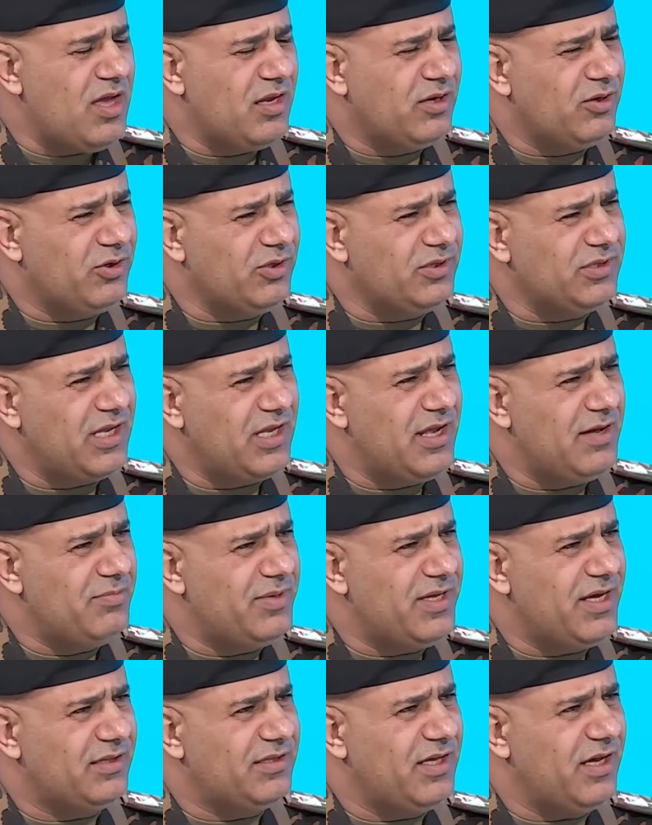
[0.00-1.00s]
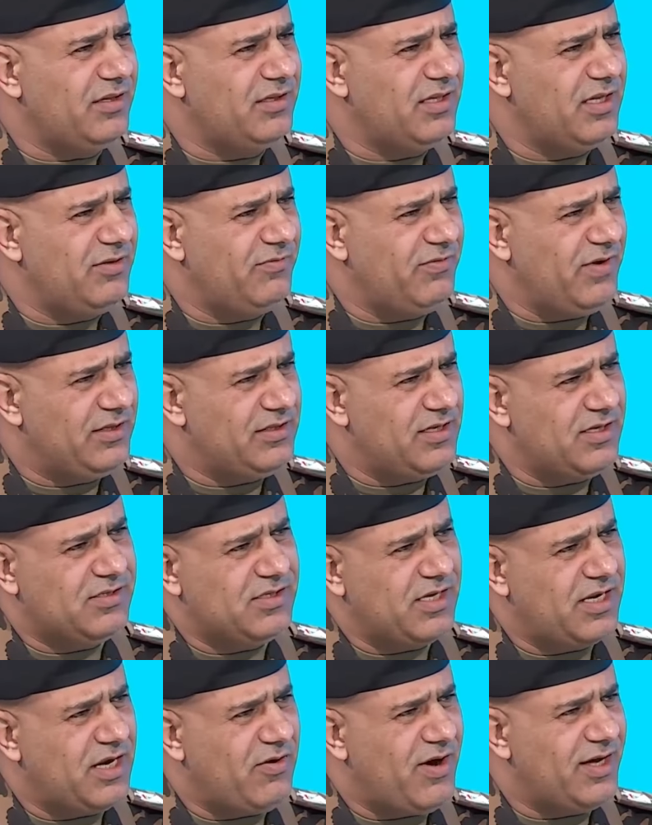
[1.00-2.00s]
الخطة الأمنية تختلف عن
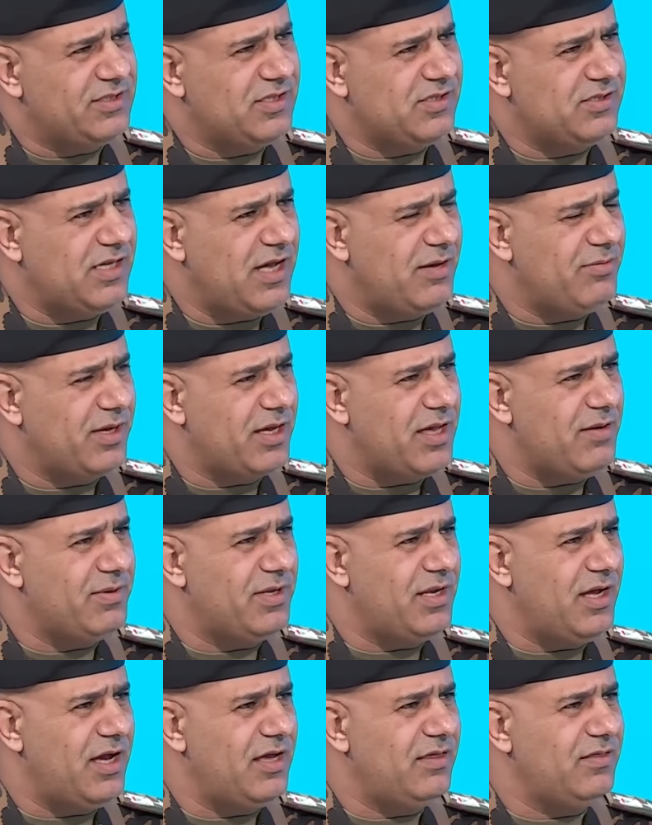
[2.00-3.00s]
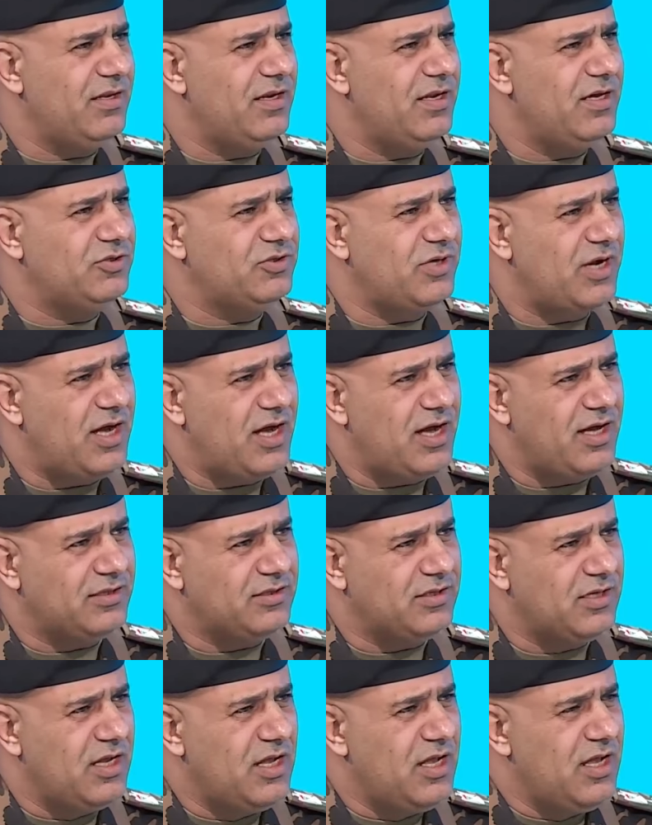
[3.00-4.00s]
السنوات السابقة من حيث
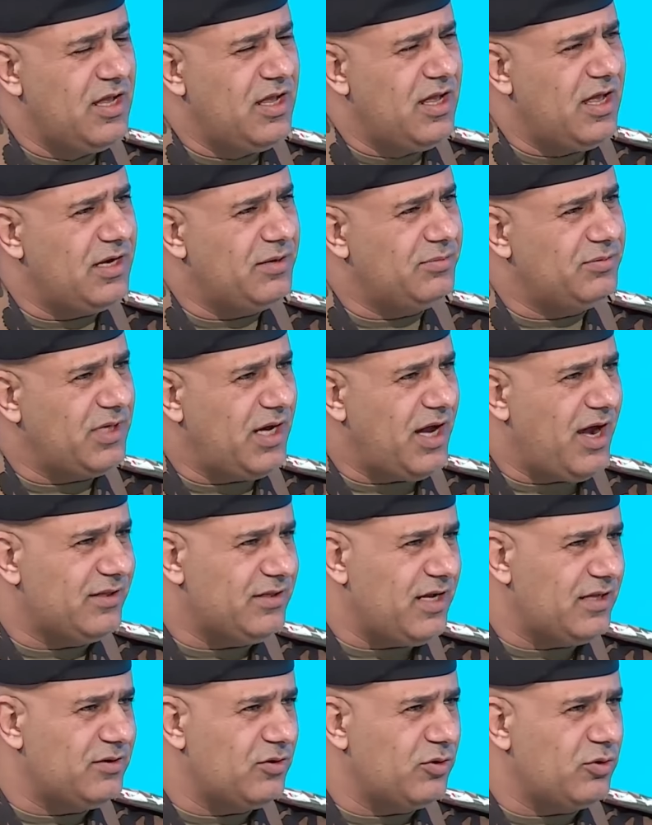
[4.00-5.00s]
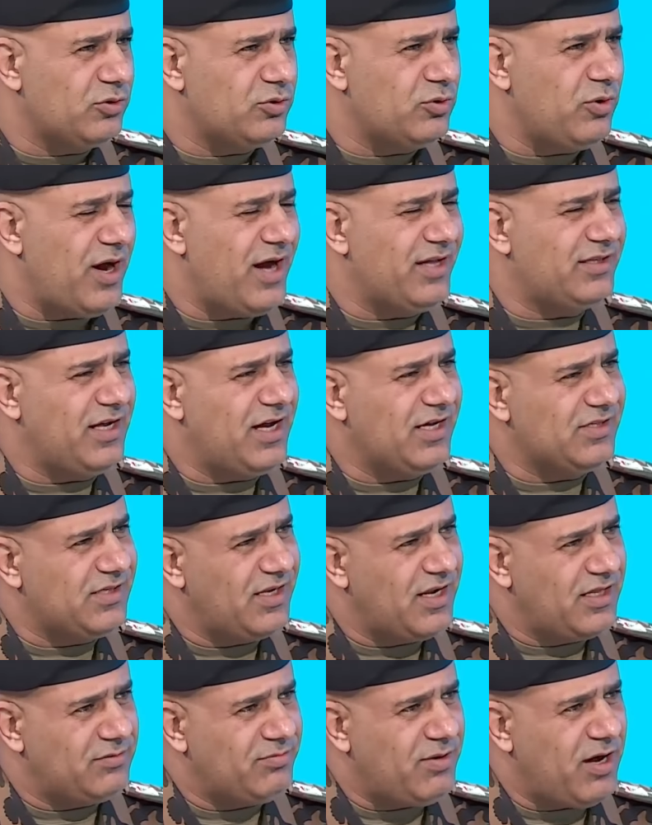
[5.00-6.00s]
الإجراءات الابتعاد عن القطوعات
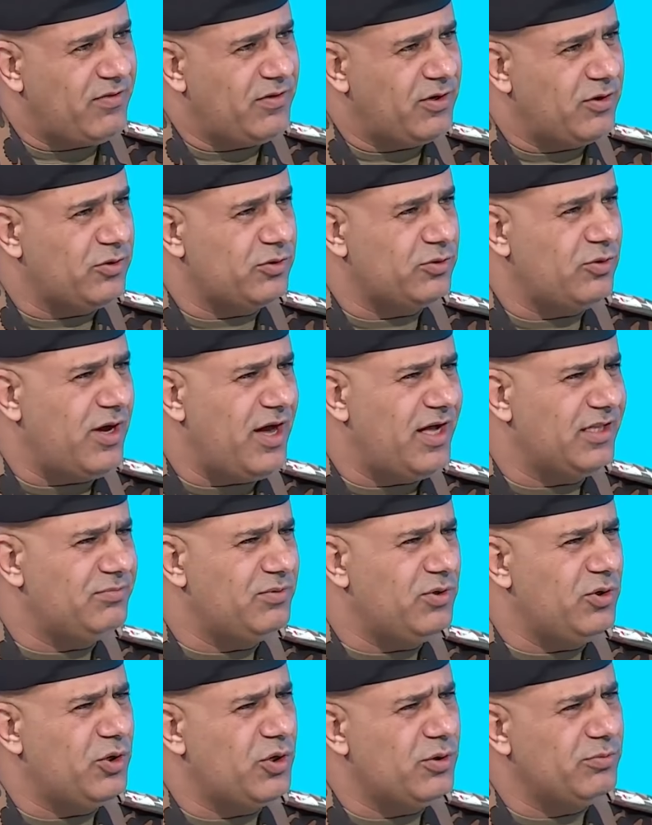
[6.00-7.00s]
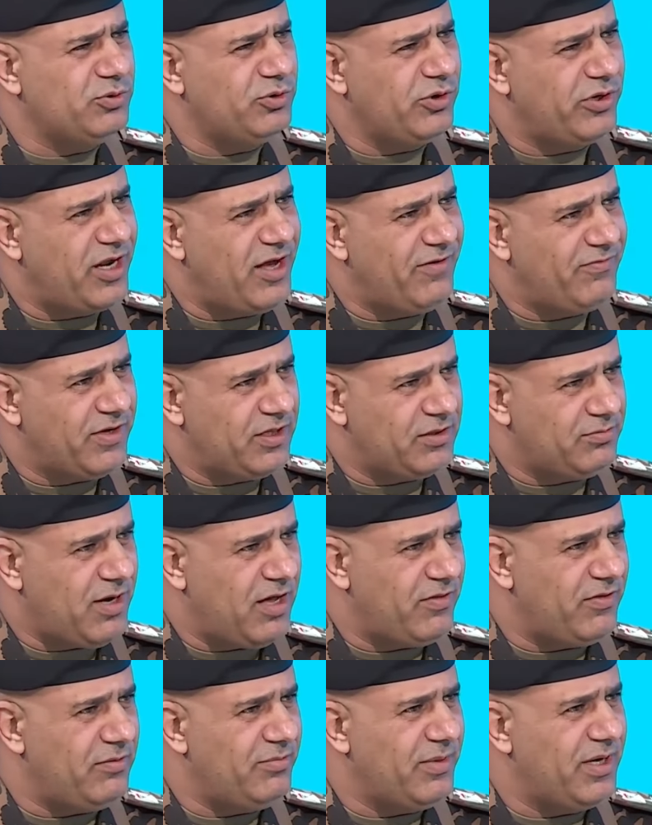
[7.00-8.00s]
حصلت بعض القطوعات بحكم جغرافية بعض